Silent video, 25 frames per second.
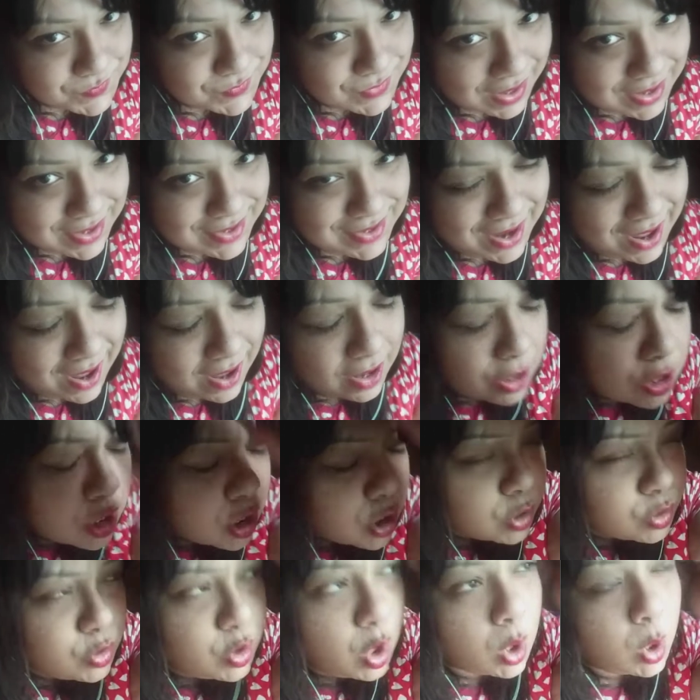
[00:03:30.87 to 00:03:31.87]
তাই না
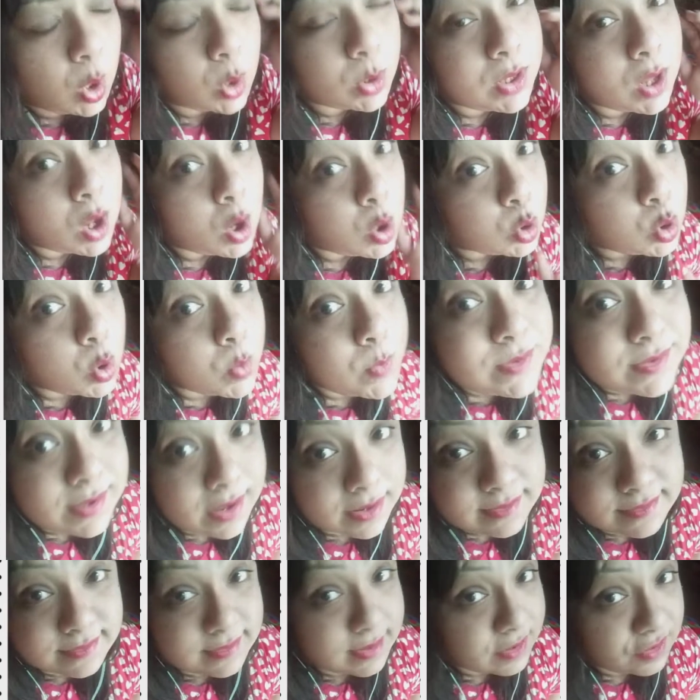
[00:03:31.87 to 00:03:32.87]
ধরো কেউ খুব
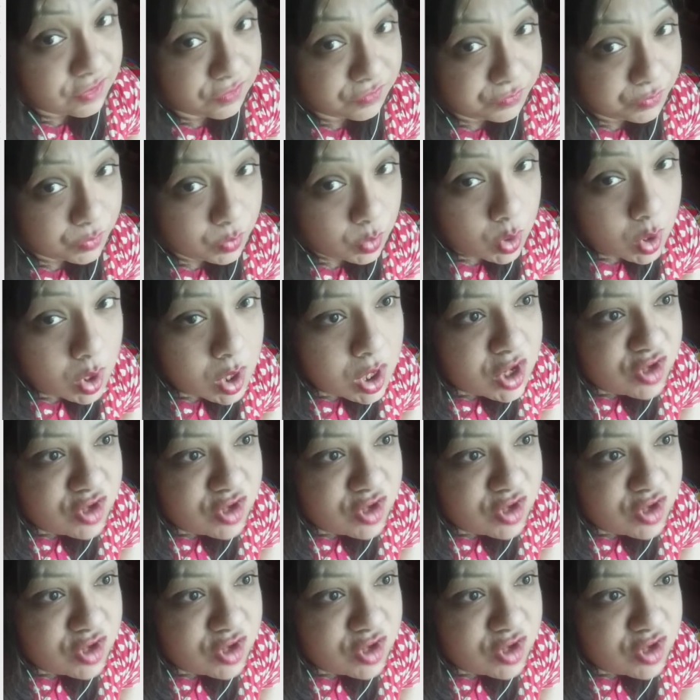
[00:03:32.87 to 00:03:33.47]
সাকসেসফুল